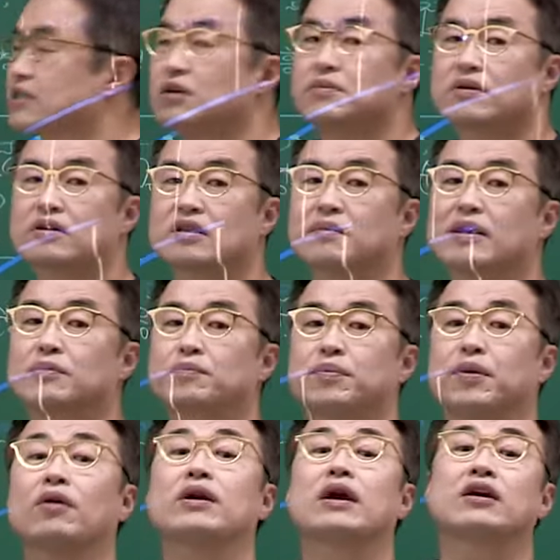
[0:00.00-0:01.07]
설명드렸던 바로
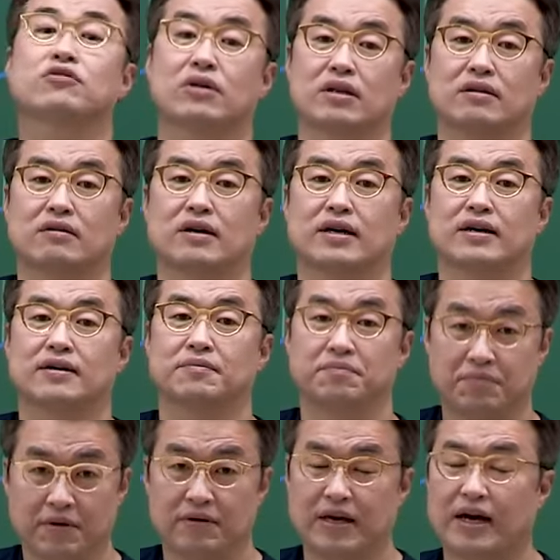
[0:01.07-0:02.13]
평양이 되는 거예요.
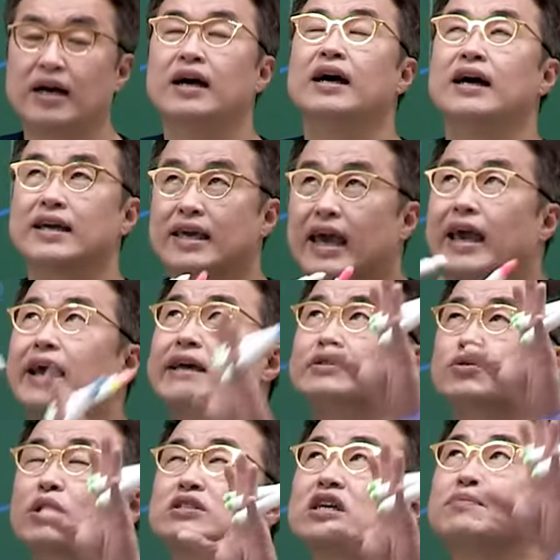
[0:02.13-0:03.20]
평양.
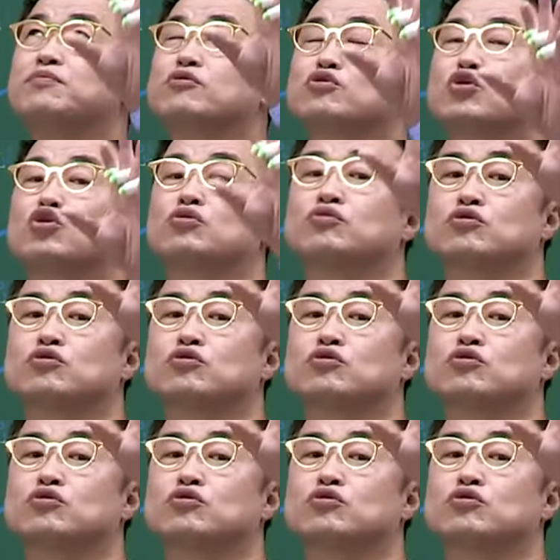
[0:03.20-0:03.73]
계속해서 이 북쪽으로